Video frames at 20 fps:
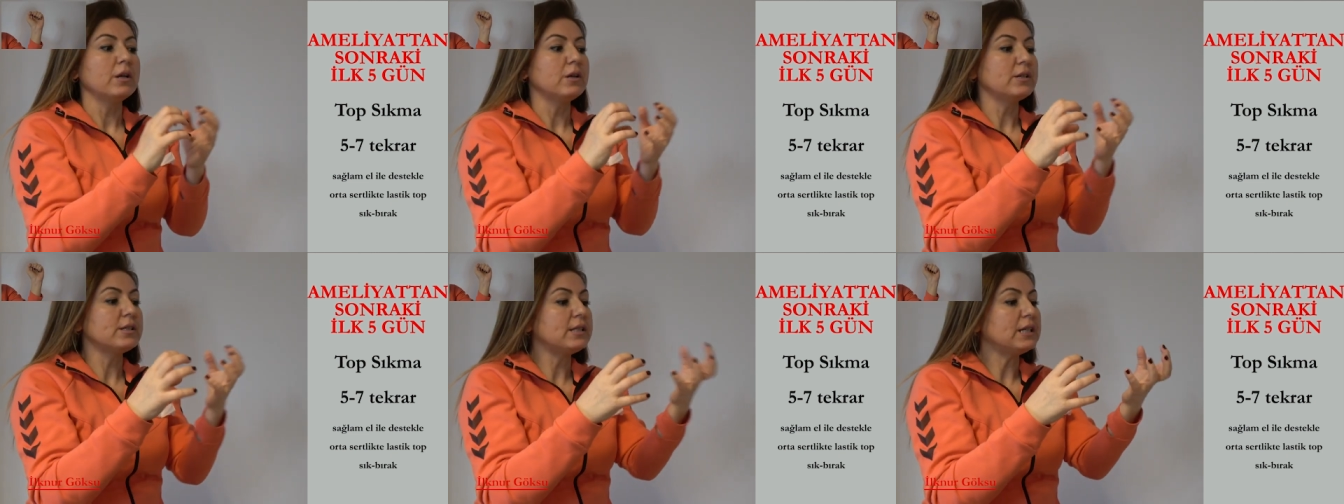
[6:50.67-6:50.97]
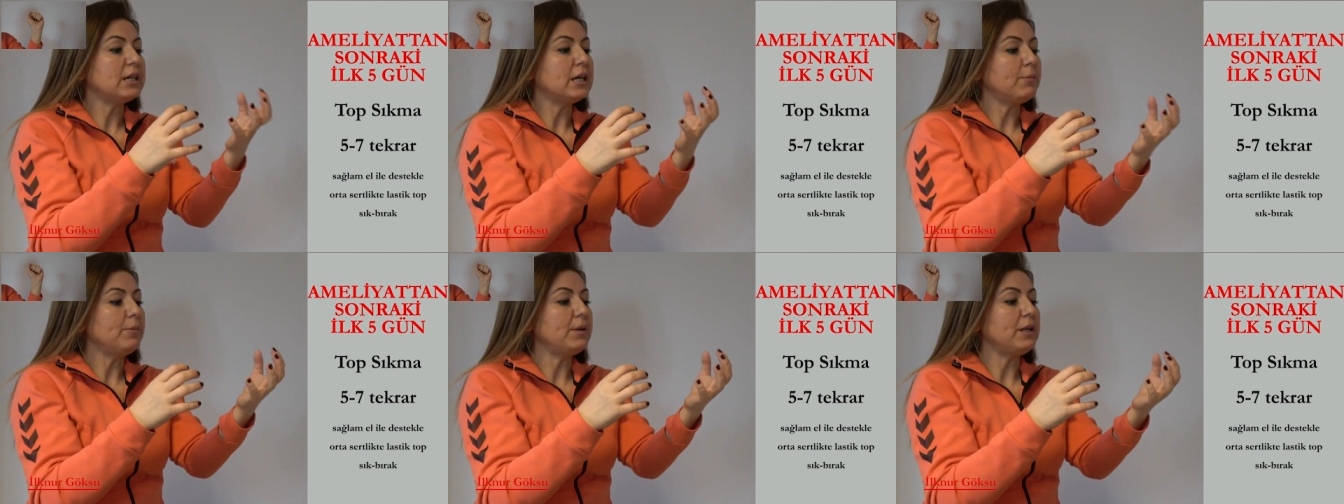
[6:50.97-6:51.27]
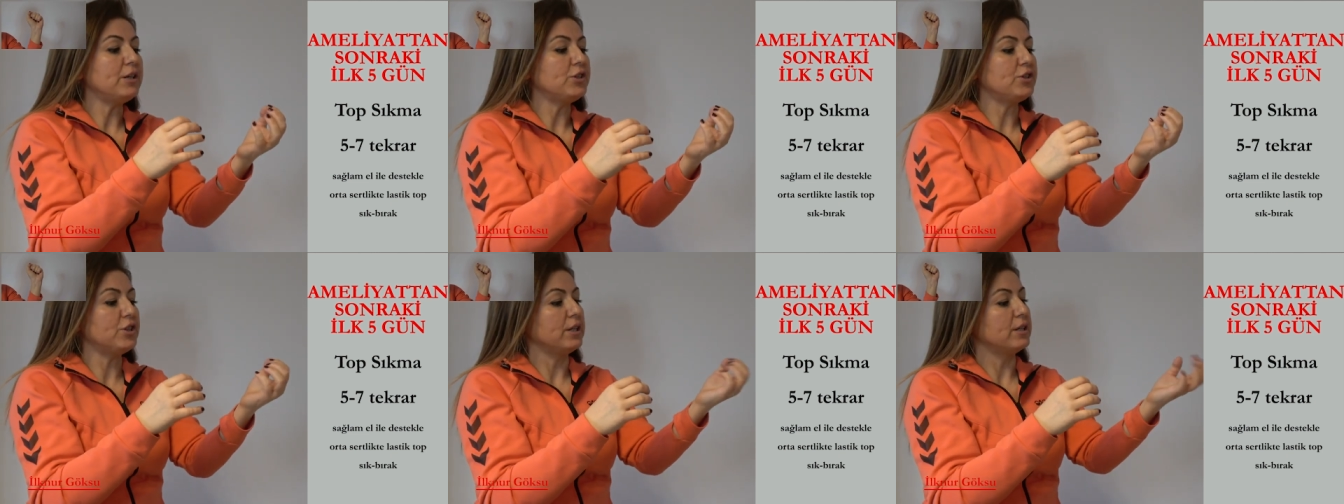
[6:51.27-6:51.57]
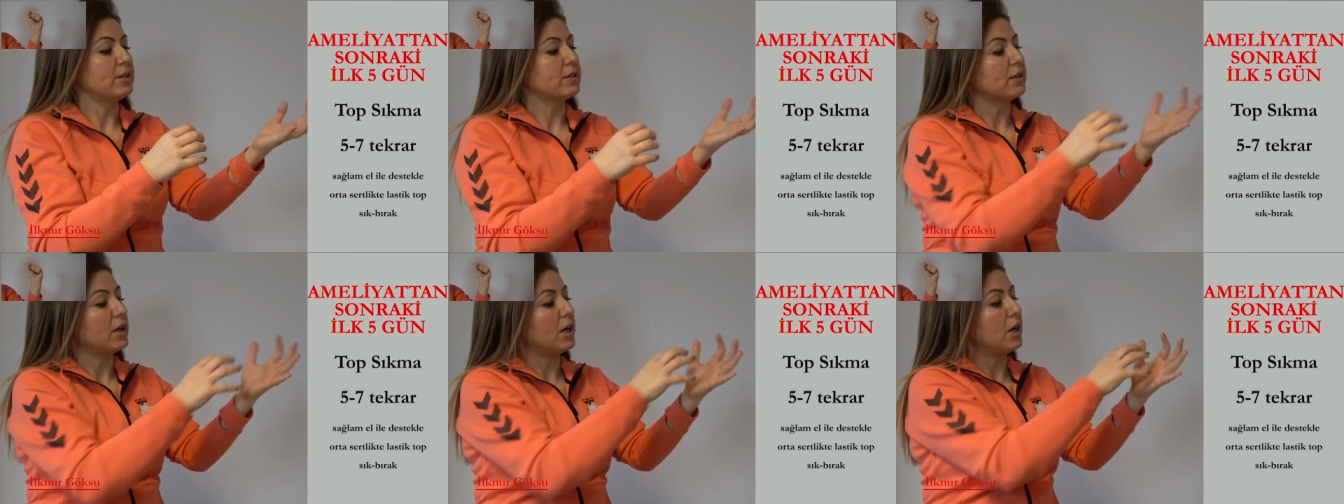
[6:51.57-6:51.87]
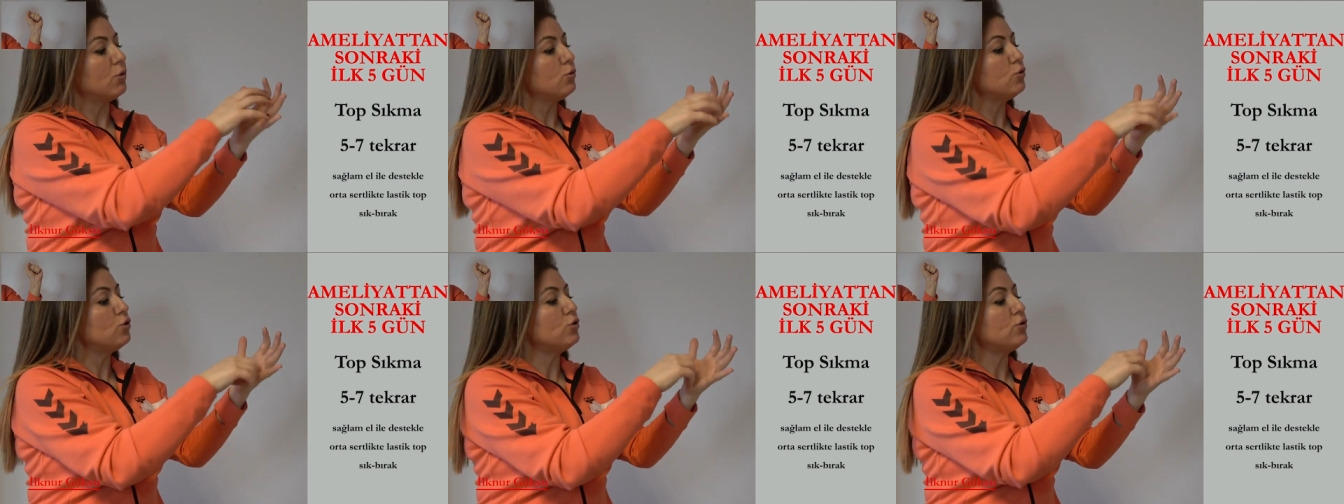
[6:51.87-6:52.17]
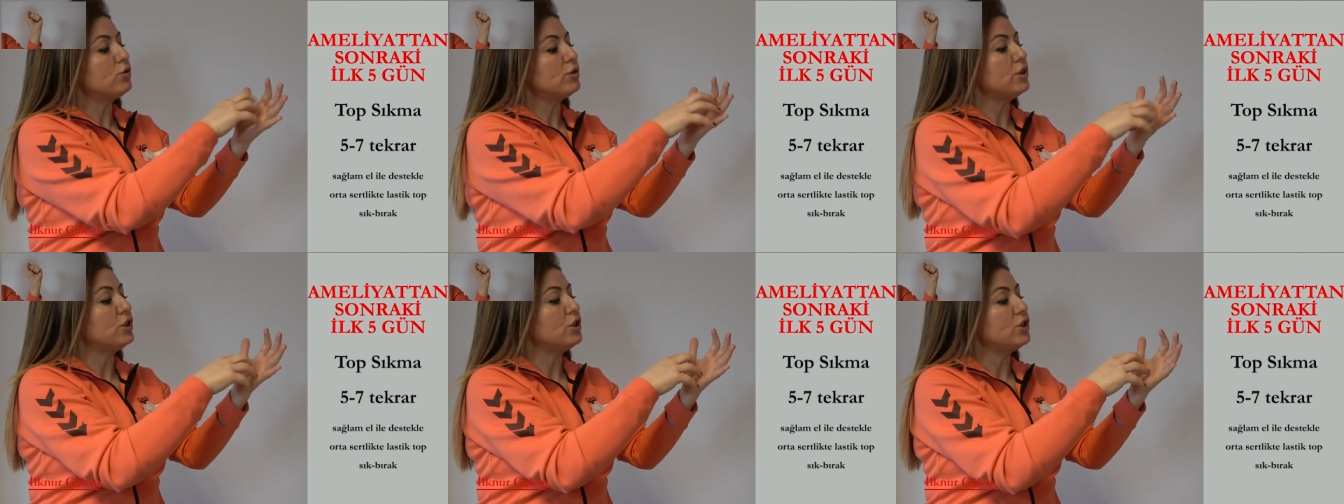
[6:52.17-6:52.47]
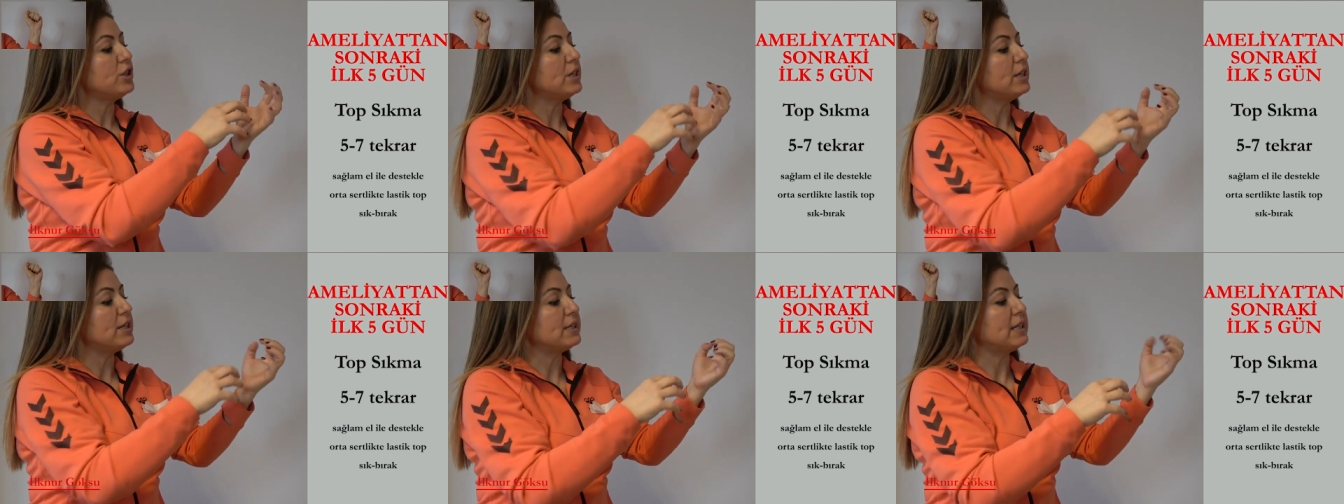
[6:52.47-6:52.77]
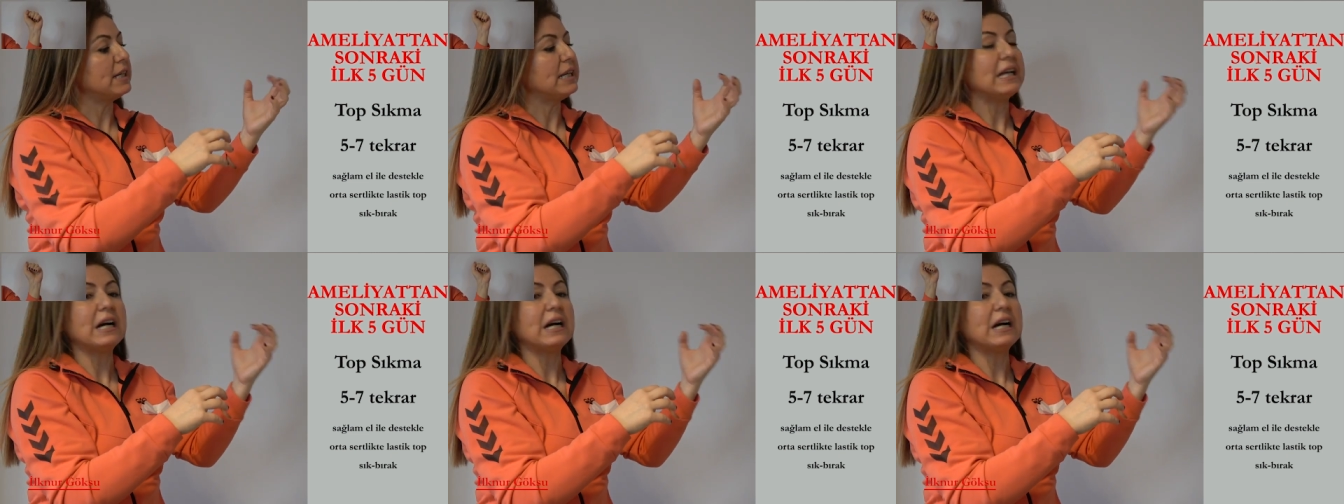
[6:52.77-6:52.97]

Sıkabileceğiniz, avucunuzun içerisine